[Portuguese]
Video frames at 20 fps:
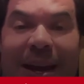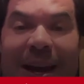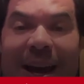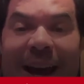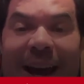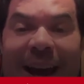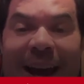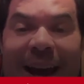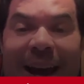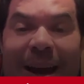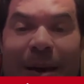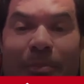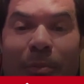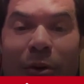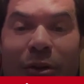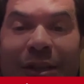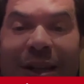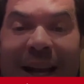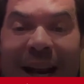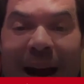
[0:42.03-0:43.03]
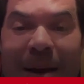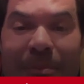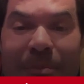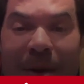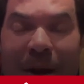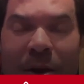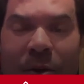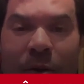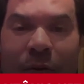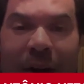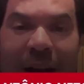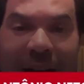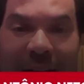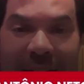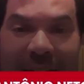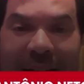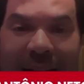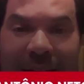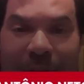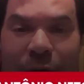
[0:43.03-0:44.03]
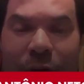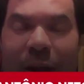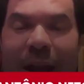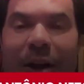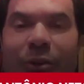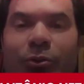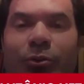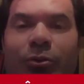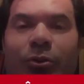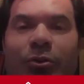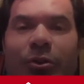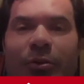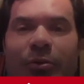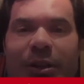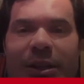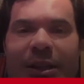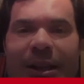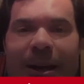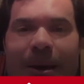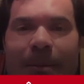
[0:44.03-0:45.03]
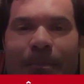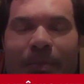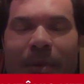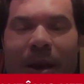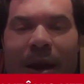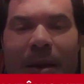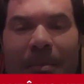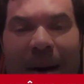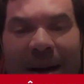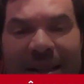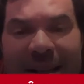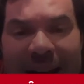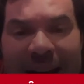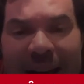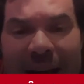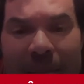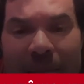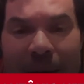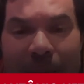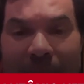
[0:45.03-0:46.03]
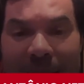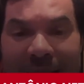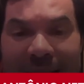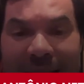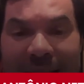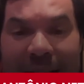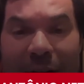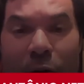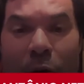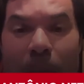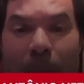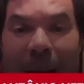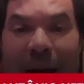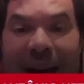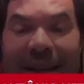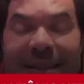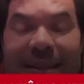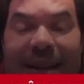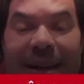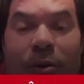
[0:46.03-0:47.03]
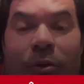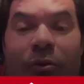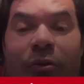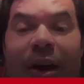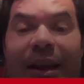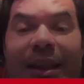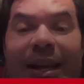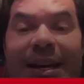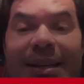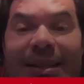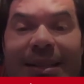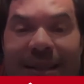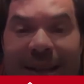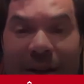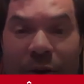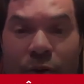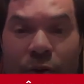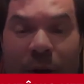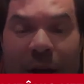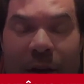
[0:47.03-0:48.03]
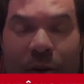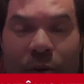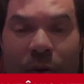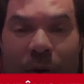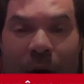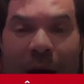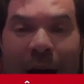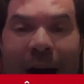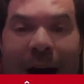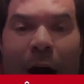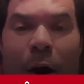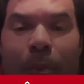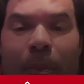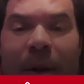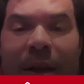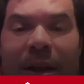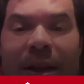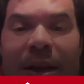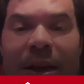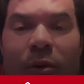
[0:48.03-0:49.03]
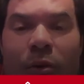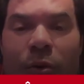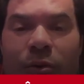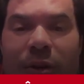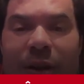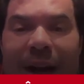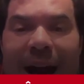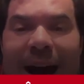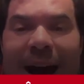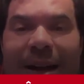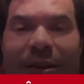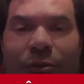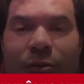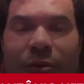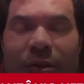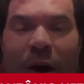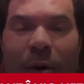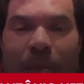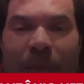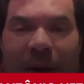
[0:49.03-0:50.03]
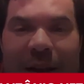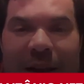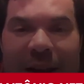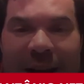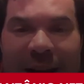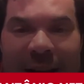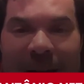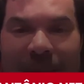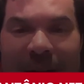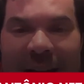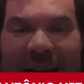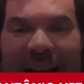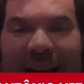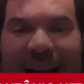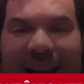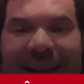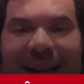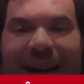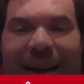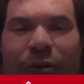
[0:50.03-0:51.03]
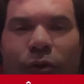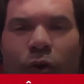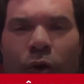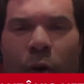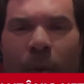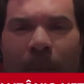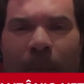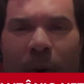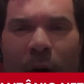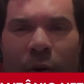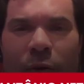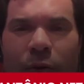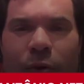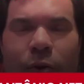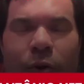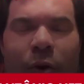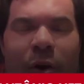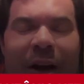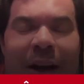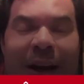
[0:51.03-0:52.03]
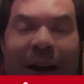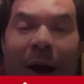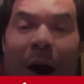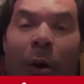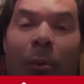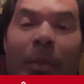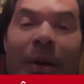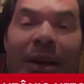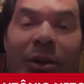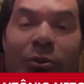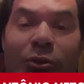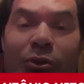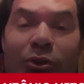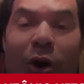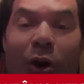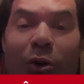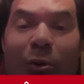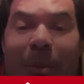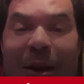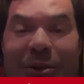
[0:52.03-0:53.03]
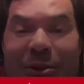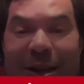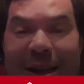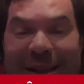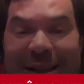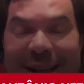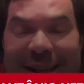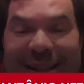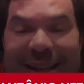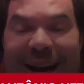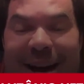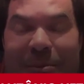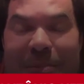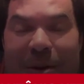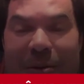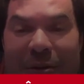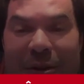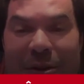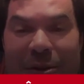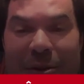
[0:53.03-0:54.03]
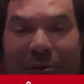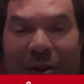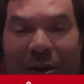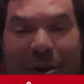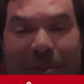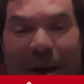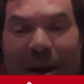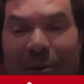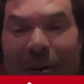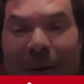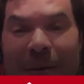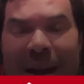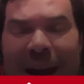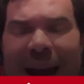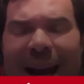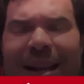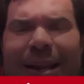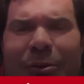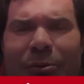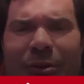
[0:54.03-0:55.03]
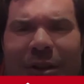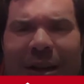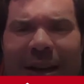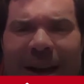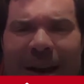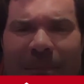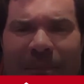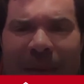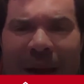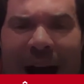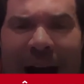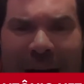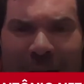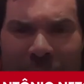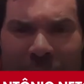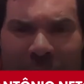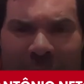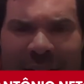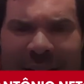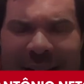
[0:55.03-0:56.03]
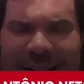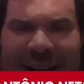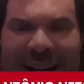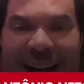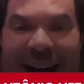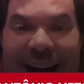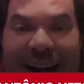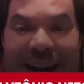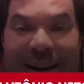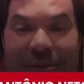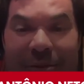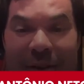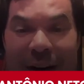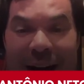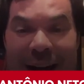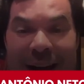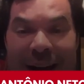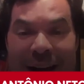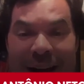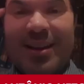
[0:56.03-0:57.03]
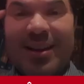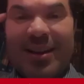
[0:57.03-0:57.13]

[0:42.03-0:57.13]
É, e por ser amigo, eu falei, cara, vou estar tá junto de você. Mas aí a minha empresa tem compliance, tem governança, tem jurídico. Ao pedir contratos, ao pedir quem é diretor, produtora, ao pedir os documentos necessários para fazer o investimento, ele não tinha. Agora esse cara vai